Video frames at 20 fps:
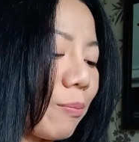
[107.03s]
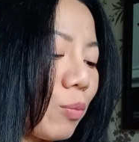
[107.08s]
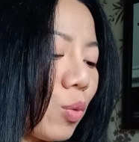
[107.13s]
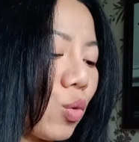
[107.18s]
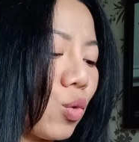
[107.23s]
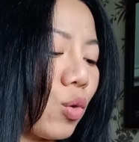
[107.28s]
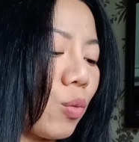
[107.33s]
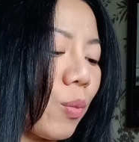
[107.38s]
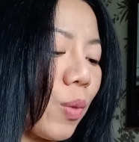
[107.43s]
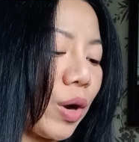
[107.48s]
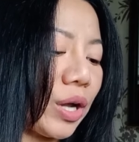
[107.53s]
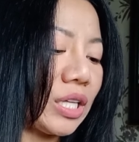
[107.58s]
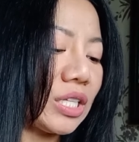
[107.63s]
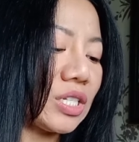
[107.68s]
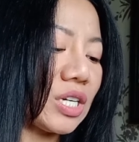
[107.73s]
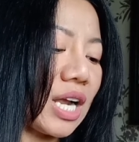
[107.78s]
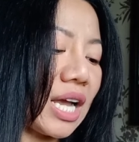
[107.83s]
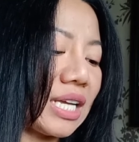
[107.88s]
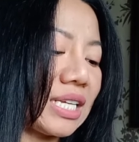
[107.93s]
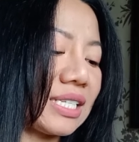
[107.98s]
มพูมอยเจ
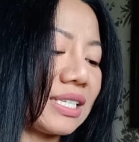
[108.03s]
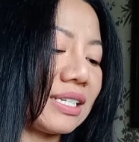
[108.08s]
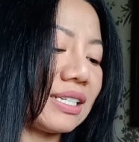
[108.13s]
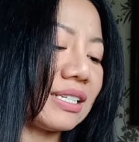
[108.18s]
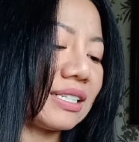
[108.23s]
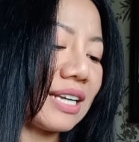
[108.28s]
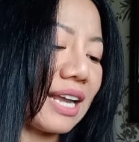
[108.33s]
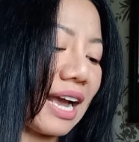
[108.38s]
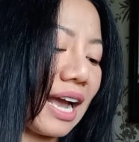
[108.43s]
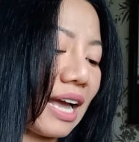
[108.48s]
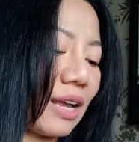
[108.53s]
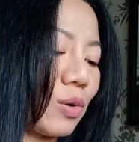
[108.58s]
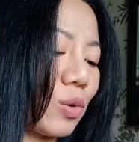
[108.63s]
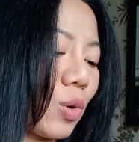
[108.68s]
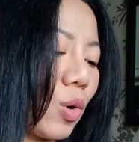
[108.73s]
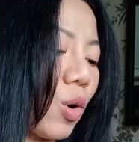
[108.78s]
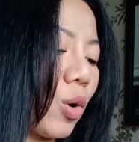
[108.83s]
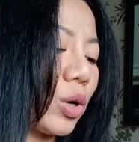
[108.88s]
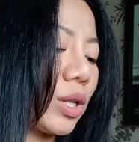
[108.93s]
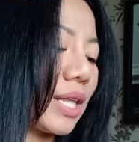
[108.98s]
อไรเซอร์นะคะ ทุก
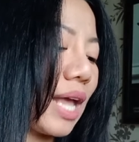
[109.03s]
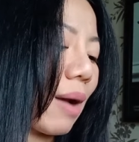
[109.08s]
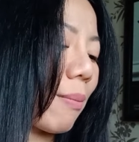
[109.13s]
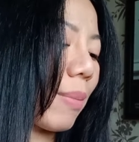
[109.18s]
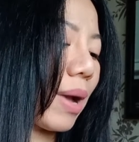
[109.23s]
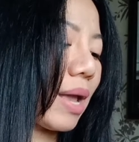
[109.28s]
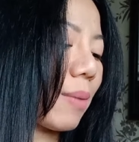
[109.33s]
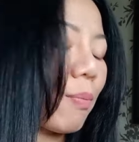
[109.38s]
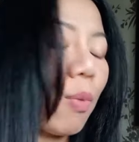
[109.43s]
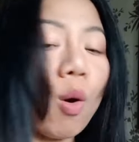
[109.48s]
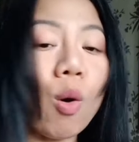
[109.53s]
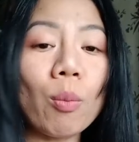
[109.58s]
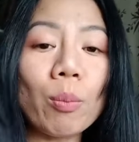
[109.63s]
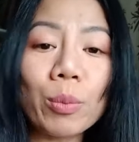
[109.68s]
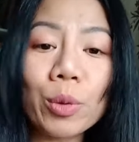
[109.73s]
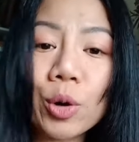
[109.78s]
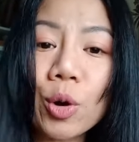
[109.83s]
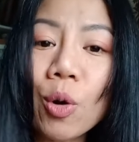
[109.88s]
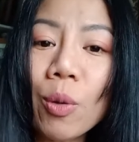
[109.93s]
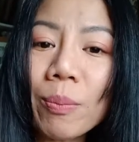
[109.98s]
คนทำให้ผม
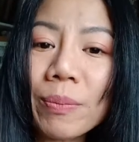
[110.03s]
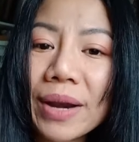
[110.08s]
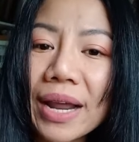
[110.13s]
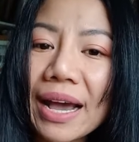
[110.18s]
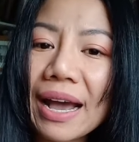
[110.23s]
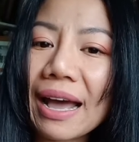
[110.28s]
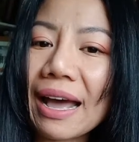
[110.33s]
นุ่มนะ